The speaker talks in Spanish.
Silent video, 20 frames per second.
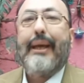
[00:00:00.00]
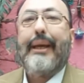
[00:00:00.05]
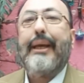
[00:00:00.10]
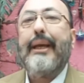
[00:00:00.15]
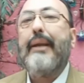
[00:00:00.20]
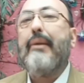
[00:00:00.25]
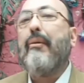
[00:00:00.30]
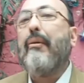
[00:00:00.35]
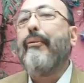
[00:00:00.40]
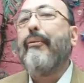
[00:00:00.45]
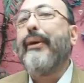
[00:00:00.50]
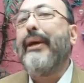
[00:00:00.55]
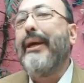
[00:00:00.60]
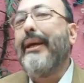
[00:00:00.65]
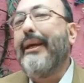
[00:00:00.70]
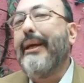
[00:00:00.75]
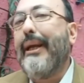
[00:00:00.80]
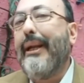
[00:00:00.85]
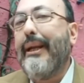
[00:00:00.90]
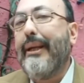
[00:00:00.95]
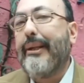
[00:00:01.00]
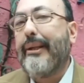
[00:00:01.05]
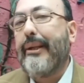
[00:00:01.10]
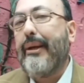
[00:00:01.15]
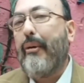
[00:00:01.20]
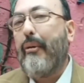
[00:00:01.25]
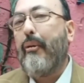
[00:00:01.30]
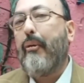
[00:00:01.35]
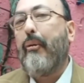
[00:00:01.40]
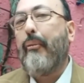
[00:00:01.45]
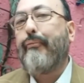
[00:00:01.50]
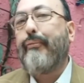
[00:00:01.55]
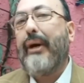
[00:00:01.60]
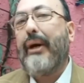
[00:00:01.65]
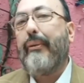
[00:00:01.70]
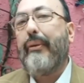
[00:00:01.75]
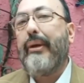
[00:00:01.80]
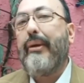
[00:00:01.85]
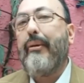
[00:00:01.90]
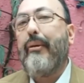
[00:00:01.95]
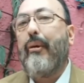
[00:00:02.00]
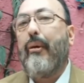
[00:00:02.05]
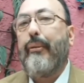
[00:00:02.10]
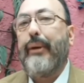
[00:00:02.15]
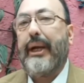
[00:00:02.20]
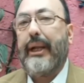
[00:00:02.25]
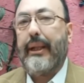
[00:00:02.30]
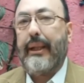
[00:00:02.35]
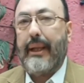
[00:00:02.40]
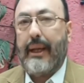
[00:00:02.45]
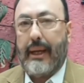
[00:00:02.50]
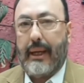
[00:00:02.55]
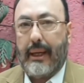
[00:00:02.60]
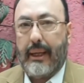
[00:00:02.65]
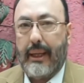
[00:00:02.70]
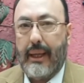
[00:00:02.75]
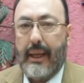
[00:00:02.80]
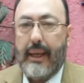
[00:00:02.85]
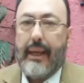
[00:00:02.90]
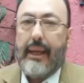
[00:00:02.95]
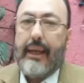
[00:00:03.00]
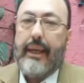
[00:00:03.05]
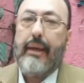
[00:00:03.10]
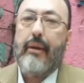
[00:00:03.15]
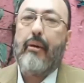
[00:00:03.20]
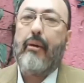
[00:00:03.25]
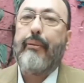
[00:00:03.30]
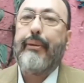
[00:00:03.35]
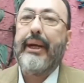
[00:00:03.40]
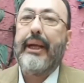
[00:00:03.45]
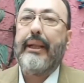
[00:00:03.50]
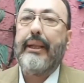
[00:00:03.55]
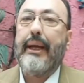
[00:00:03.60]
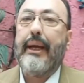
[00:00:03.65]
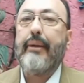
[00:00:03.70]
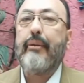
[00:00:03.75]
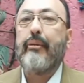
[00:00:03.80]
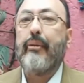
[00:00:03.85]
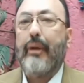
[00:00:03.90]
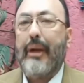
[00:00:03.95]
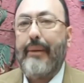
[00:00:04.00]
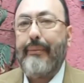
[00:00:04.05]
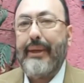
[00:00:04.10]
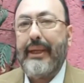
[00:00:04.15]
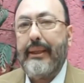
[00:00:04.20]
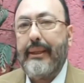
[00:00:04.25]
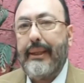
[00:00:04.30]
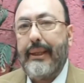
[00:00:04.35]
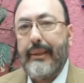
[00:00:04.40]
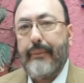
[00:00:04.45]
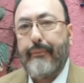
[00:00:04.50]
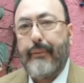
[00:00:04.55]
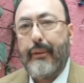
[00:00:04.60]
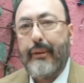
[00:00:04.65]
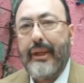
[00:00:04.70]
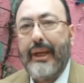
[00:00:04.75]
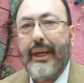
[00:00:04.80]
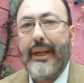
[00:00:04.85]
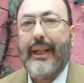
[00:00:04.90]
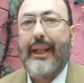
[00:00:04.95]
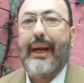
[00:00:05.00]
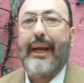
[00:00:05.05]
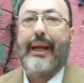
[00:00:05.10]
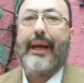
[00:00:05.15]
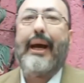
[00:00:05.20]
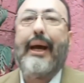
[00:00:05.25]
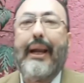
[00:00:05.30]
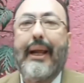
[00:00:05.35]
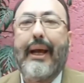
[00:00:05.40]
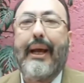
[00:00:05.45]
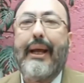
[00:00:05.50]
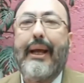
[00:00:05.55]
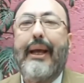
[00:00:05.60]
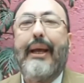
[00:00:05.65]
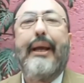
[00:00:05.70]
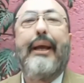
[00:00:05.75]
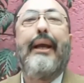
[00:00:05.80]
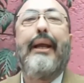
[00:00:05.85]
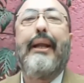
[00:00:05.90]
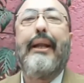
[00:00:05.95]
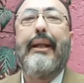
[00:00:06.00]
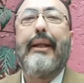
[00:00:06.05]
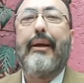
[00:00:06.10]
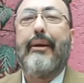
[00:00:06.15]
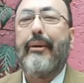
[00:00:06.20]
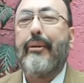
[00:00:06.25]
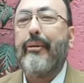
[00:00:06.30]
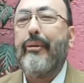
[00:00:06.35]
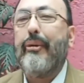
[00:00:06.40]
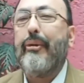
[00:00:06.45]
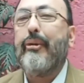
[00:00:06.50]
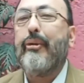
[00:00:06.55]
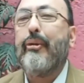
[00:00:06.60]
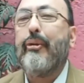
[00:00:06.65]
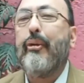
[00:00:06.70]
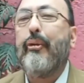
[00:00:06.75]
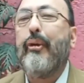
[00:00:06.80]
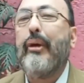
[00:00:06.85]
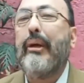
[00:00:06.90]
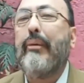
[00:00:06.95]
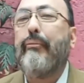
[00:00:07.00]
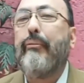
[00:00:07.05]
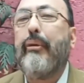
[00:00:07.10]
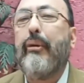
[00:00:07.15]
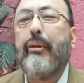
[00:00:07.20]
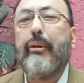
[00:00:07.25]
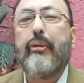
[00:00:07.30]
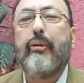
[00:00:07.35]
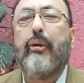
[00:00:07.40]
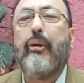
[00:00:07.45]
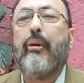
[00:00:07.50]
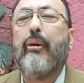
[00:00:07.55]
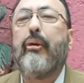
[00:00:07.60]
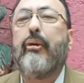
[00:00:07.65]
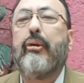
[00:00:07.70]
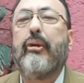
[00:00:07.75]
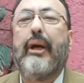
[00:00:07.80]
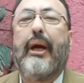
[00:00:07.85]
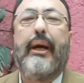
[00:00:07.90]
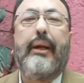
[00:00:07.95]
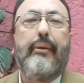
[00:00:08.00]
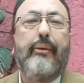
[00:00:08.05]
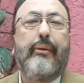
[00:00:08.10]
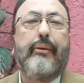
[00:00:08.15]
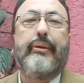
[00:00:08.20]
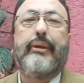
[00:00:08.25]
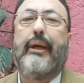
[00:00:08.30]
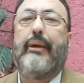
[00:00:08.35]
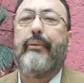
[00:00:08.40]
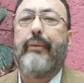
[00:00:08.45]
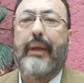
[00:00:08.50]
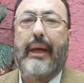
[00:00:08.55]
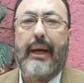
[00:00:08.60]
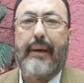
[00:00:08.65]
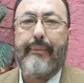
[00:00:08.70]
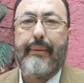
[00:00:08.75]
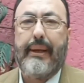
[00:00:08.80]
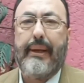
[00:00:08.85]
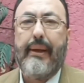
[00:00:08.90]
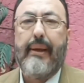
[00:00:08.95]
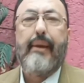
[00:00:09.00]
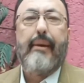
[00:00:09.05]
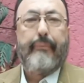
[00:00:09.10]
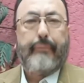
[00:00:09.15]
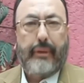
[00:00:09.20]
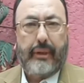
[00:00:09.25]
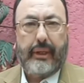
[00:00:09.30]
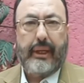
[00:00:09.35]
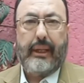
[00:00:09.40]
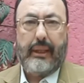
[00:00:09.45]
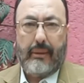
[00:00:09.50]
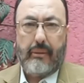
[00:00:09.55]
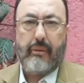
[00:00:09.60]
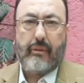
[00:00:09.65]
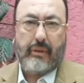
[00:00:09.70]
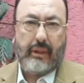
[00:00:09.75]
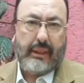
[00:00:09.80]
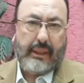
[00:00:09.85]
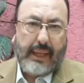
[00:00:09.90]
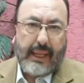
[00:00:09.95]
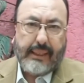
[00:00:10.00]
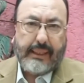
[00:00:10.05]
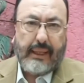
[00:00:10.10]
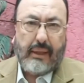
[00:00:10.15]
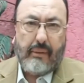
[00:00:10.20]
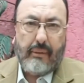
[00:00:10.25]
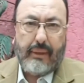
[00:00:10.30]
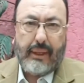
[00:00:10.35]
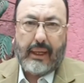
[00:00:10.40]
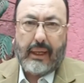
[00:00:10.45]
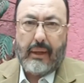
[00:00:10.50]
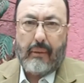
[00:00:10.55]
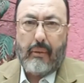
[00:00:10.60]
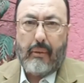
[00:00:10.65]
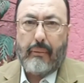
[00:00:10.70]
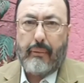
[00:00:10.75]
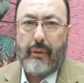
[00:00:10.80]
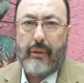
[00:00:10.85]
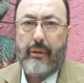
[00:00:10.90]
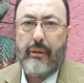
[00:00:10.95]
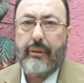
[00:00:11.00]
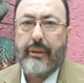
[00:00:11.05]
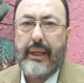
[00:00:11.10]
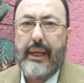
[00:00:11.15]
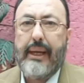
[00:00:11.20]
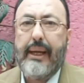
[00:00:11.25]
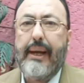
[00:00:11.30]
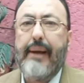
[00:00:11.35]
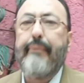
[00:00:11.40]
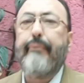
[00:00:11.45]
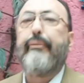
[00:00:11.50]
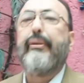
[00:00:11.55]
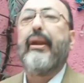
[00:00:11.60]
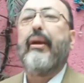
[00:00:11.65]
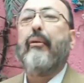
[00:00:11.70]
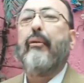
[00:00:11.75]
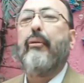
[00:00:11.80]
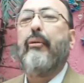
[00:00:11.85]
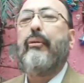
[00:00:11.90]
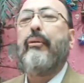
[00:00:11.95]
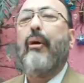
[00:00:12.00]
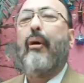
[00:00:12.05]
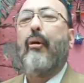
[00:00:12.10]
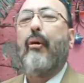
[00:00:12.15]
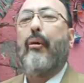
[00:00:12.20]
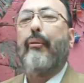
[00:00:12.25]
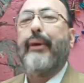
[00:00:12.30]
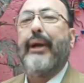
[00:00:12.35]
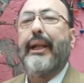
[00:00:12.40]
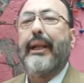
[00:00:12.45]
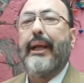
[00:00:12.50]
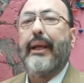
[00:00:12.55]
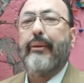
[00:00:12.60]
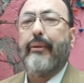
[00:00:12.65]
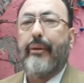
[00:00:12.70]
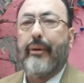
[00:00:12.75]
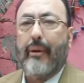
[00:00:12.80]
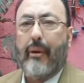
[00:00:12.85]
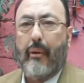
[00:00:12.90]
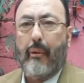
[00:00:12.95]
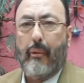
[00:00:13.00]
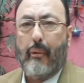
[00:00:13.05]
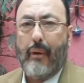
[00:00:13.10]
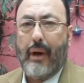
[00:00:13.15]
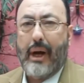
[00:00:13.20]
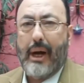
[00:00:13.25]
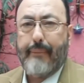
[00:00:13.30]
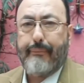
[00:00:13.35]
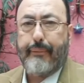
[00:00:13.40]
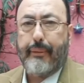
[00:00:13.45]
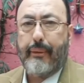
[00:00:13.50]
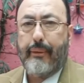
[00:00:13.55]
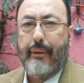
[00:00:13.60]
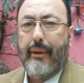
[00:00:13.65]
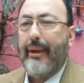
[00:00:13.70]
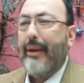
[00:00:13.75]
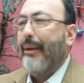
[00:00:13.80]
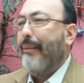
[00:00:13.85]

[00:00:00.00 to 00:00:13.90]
¿Qué no ven que él está ocupado en gobernar? Y gobernar solamente es poner la cara, el rostro, hermoso, lo sano, saludable, porque de eso se trata, ¿no? De que Nuevo León tenga un gobernador guapo.